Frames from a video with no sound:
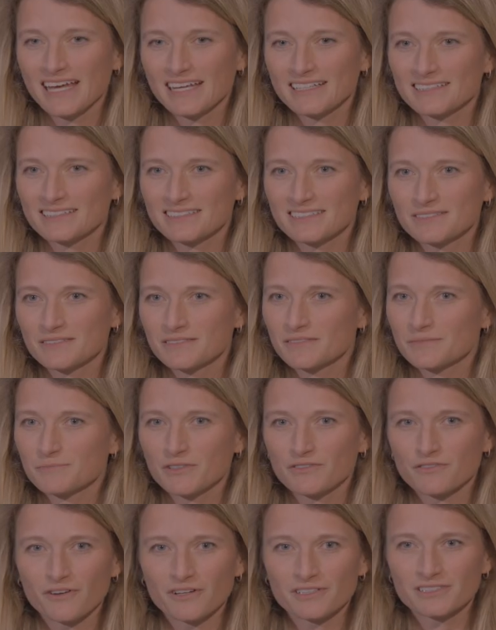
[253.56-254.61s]
Gästen,
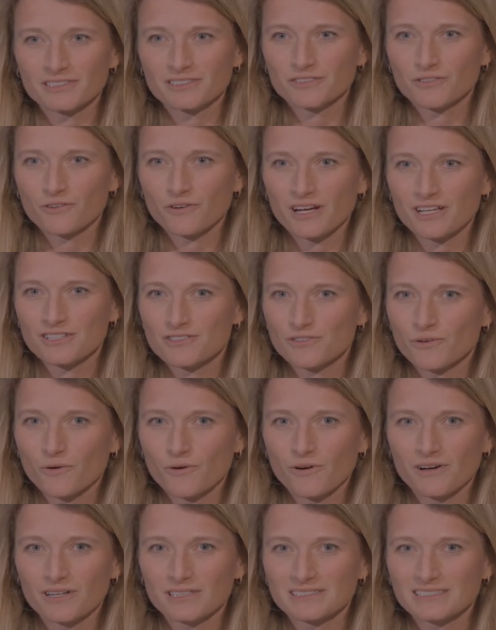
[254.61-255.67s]
befreundeten
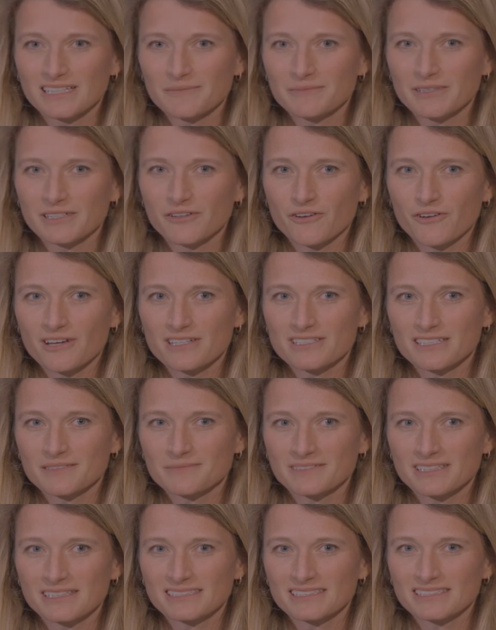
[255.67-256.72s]
Kuratoren, Sammlern gehört
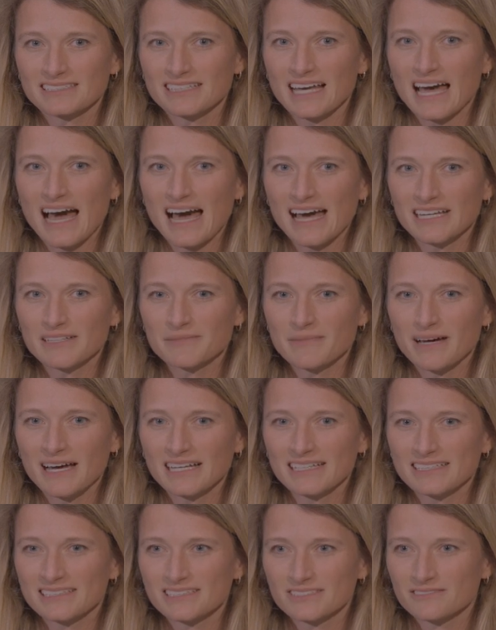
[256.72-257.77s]
haben, dass sie
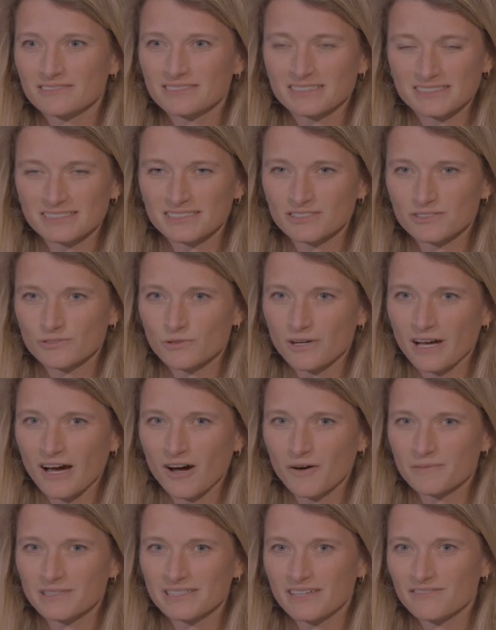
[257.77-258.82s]
einmalig ist und dass sie so
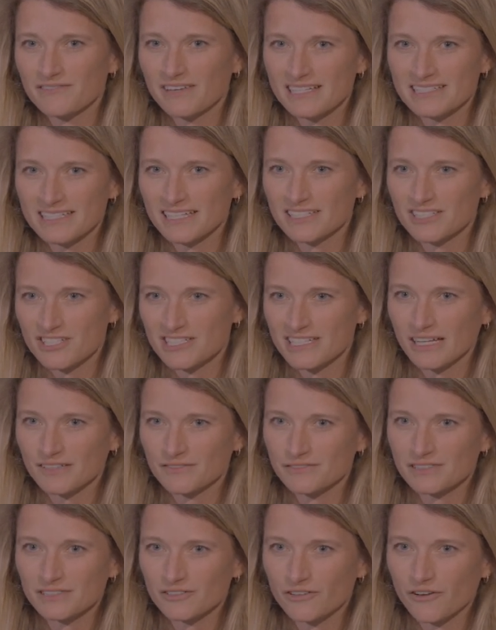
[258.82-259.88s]
kaum in der Welt hätte
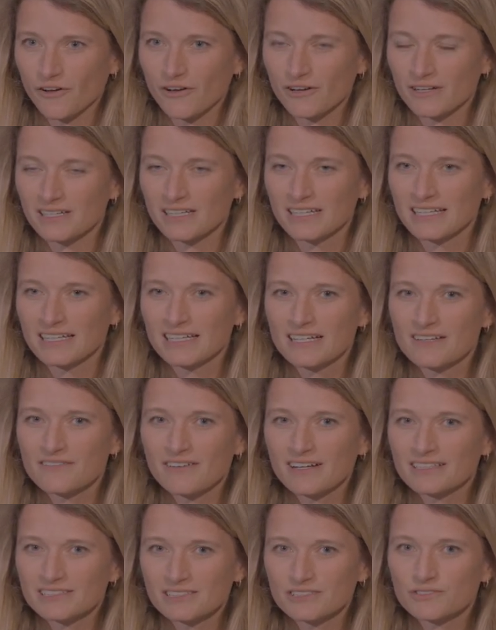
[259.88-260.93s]
stattfinden können,
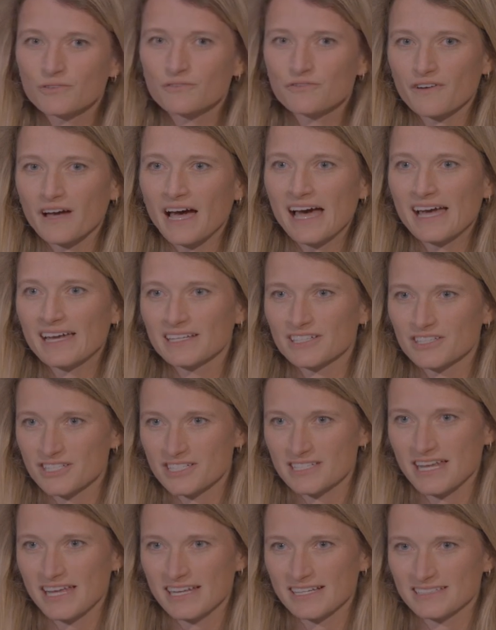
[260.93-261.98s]
weil sie so
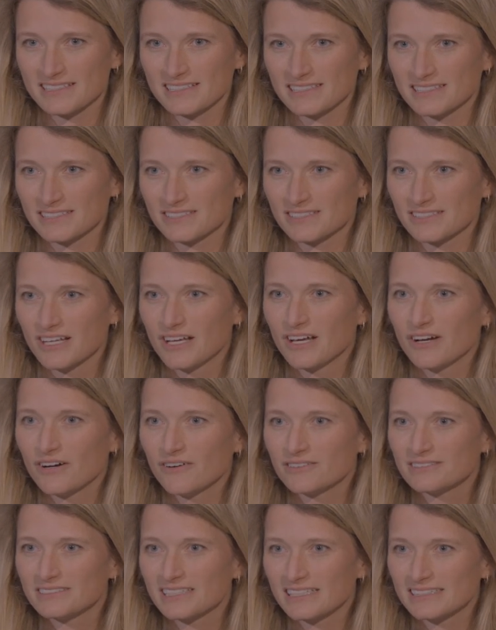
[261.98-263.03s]
freigestellt ist.
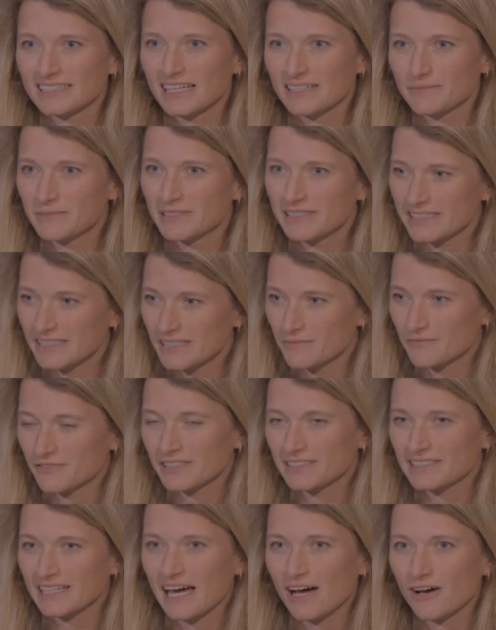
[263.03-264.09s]
Und das hat mit ihrem
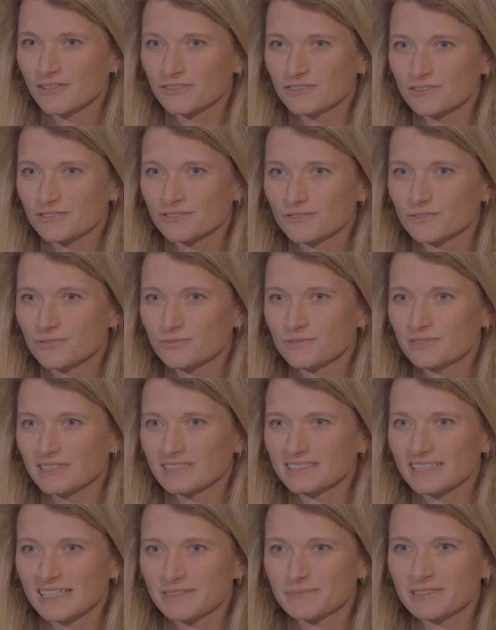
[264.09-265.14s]
Vertrauen zu tun,
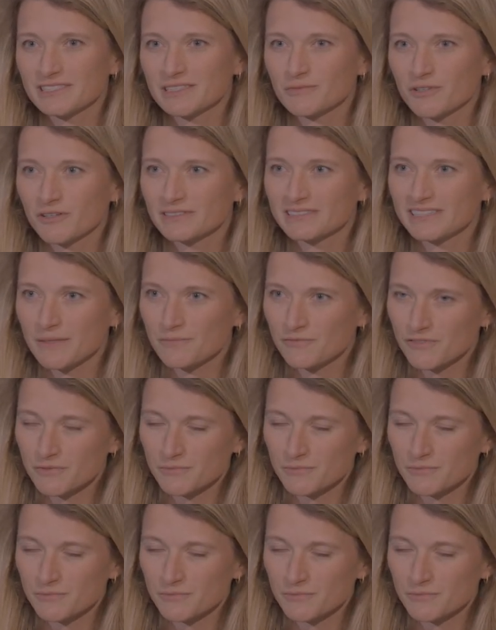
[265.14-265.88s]
das hat mit dem Konzept